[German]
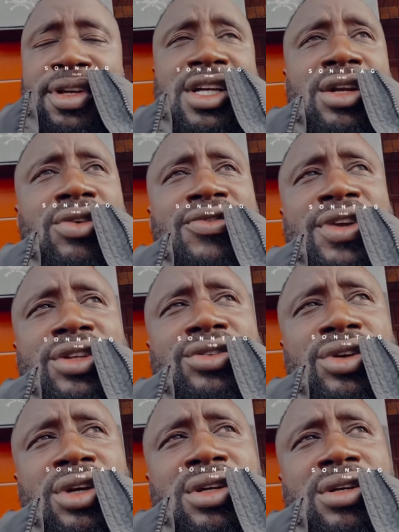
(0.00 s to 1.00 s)
aber ich kann auch wieder
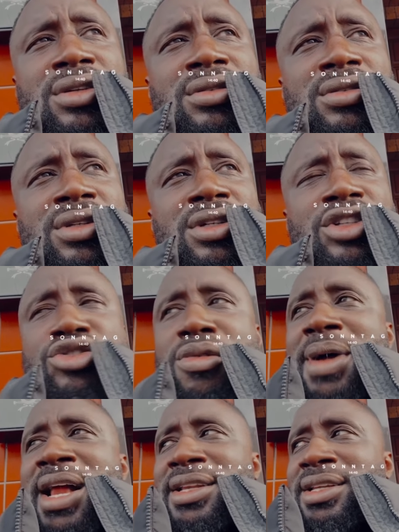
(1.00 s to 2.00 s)
zurück zu
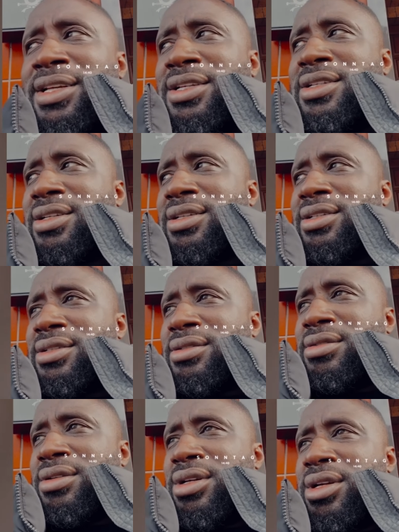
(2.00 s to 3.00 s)
meinem alten Ich
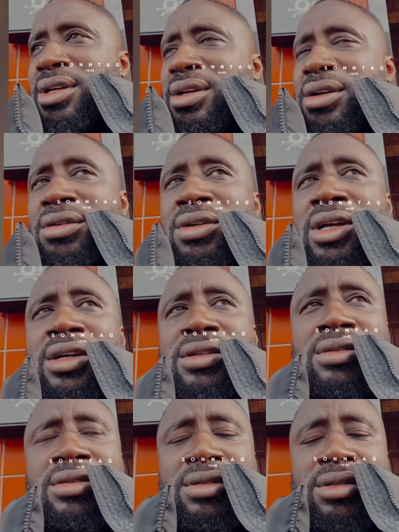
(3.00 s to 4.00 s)
oder
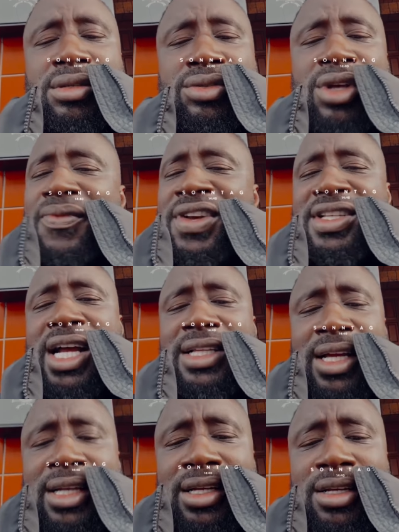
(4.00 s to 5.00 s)
zu etwas
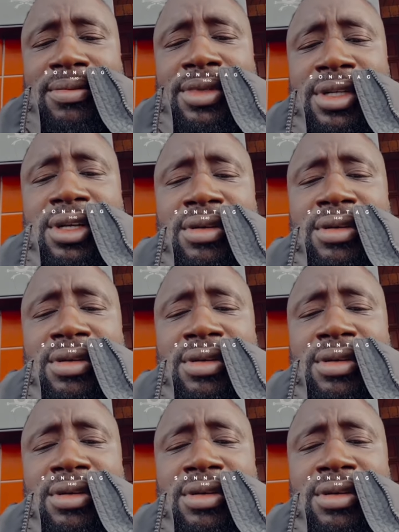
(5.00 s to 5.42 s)
ganz anderem.